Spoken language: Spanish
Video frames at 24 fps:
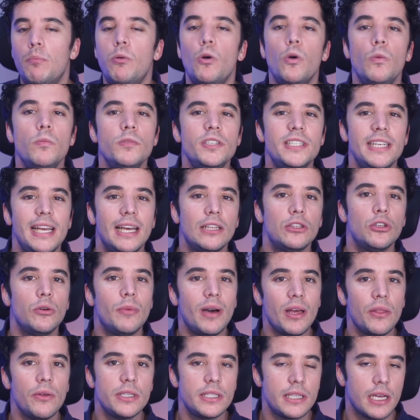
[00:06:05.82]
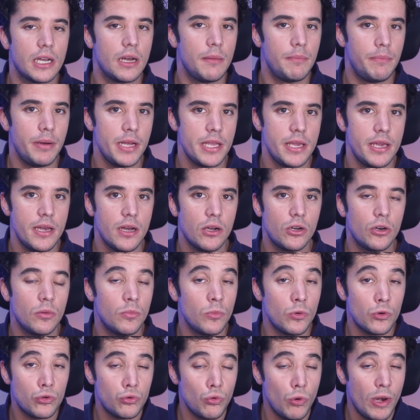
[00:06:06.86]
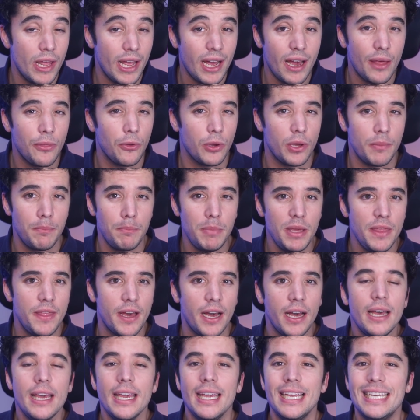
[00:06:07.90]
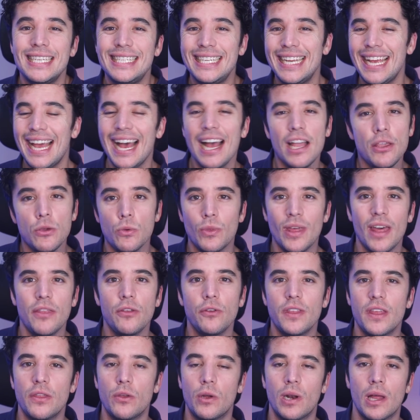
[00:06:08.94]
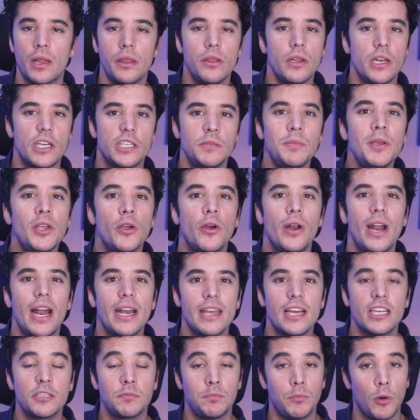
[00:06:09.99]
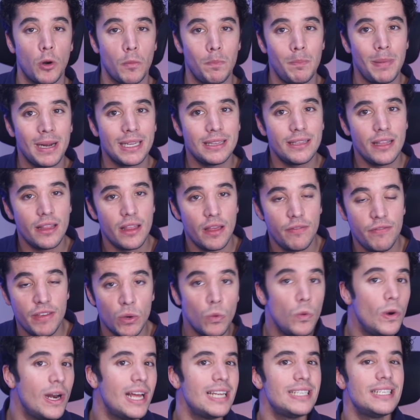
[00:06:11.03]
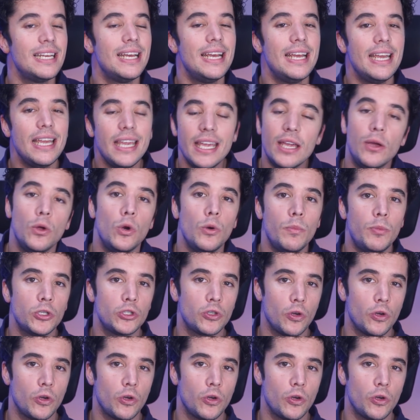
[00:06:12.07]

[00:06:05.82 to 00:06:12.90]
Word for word: Bloom se ha tomado esta campaña como su legado en vida y se ha ayudado de donaciones millonarias por parte de figuras y grupos